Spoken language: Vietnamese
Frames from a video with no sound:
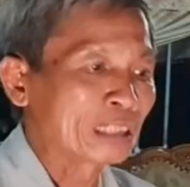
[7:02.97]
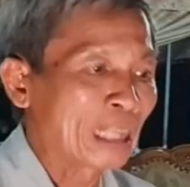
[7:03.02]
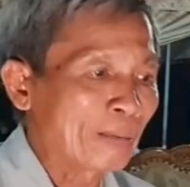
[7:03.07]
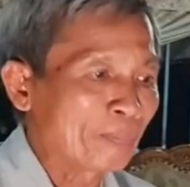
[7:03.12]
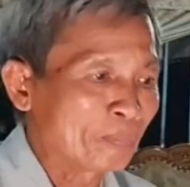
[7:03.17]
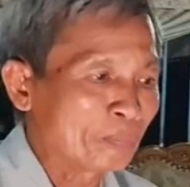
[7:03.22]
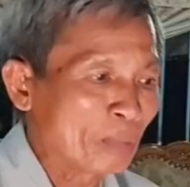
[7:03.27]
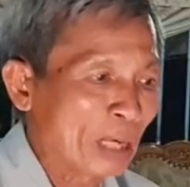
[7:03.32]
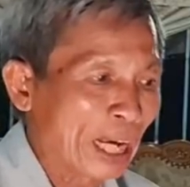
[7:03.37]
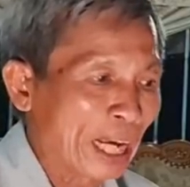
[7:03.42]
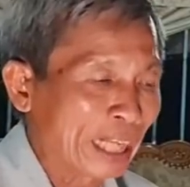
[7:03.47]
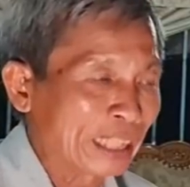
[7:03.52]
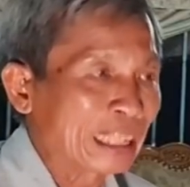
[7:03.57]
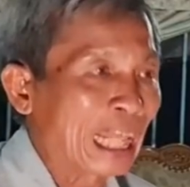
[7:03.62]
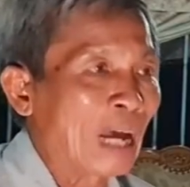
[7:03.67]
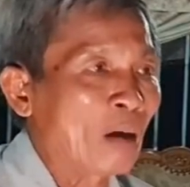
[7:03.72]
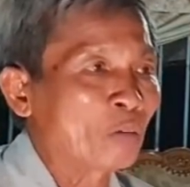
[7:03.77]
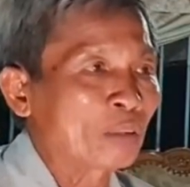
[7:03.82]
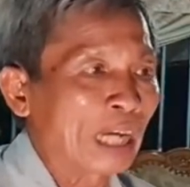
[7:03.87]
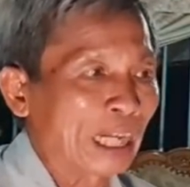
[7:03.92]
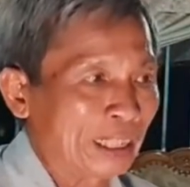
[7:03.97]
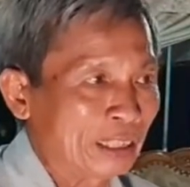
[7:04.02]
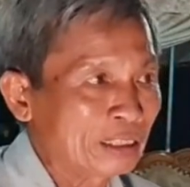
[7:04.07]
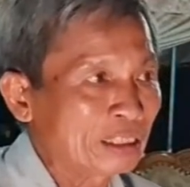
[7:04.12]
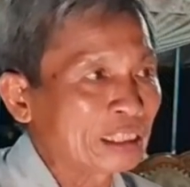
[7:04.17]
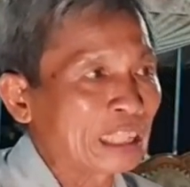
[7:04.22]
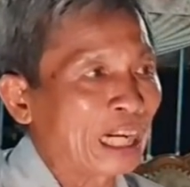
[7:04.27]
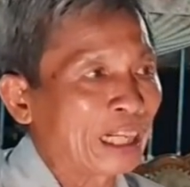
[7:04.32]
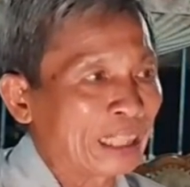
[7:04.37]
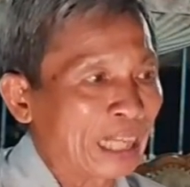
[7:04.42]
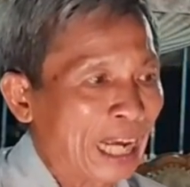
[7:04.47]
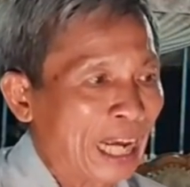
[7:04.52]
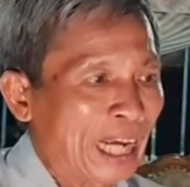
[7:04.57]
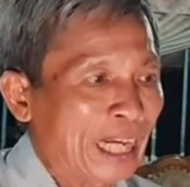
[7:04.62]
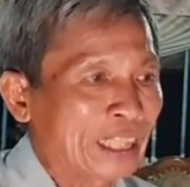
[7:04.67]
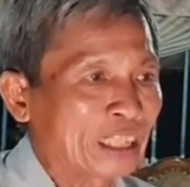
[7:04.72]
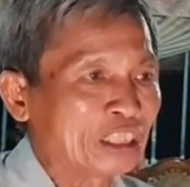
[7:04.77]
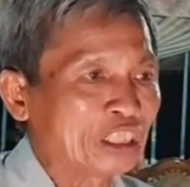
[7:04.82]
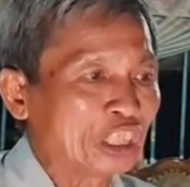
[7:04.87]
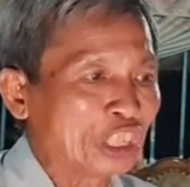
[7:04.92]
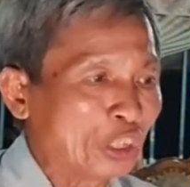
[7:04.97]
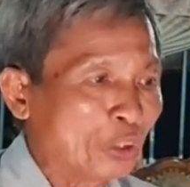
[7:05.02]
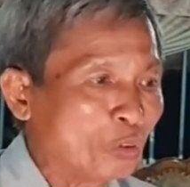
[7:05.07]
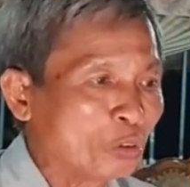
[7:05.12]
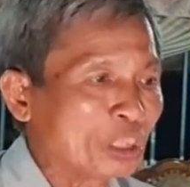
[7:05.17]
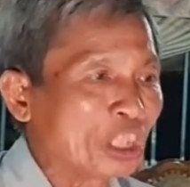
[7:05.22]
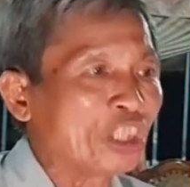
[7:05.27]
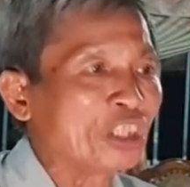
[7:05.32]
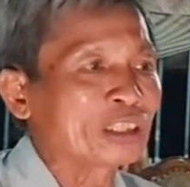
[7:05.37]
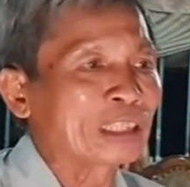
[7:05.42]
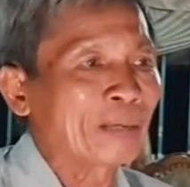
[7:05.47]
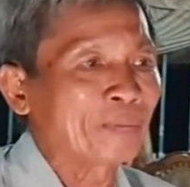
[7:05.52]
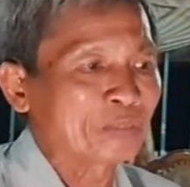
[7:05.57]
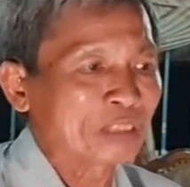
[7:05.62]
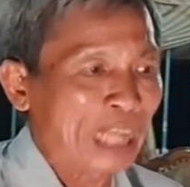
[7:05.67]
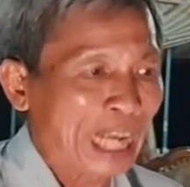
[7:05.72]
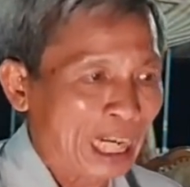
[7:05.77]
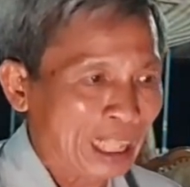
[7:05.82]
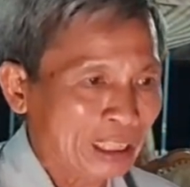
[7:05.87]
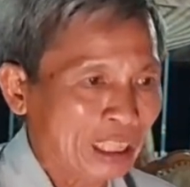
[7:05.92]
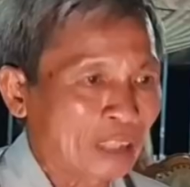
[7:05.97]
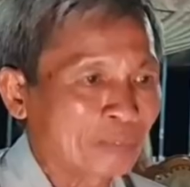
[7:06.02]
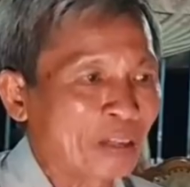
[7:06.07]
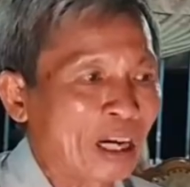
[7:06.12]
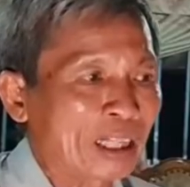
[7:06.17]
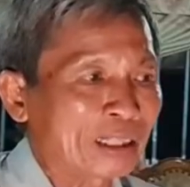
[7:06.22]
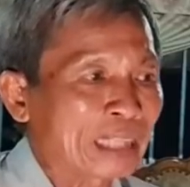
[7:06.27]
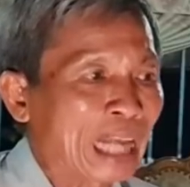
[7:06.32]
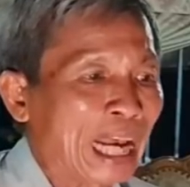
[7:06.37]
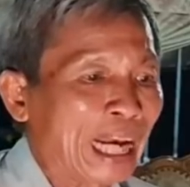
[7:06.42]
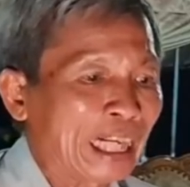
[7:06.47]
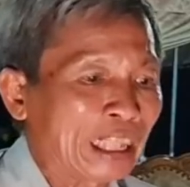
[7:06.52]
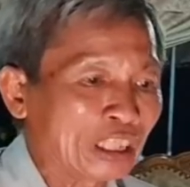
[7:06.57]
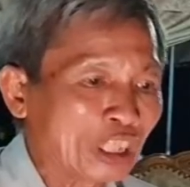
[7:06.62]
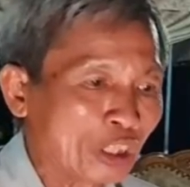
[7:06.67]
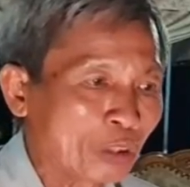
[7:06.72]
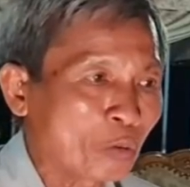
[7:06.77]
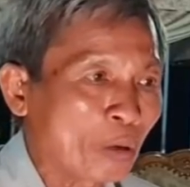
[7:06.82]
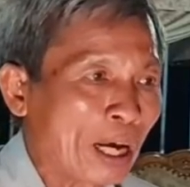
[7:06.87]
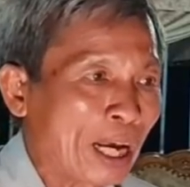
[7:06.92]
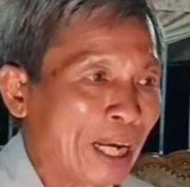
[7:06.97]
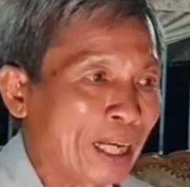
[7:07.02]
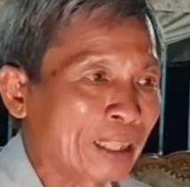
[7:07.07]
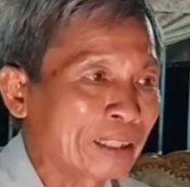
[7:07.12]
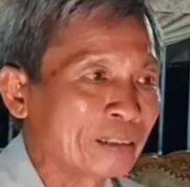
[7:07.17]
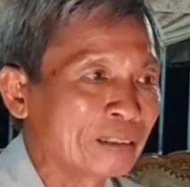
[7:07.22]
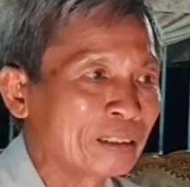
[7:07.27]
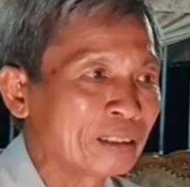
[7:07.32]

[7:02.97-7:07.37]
Tâm mê tạo cảnh trần ai, nếu như tâm giác thì Phật đài được qua.